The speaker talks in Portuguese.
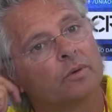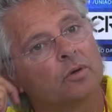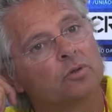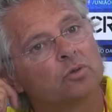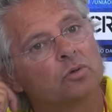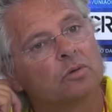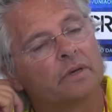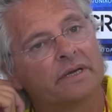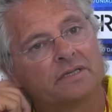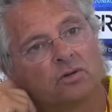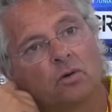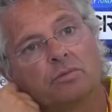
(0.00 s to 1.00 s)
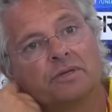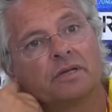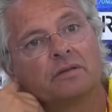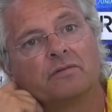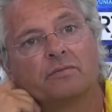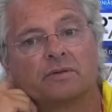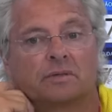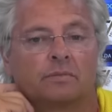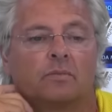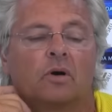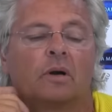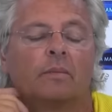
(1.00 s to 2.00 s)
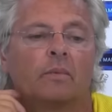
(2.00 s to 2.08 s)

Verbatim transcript: para o jogo, esse é o objetivo, mas demora,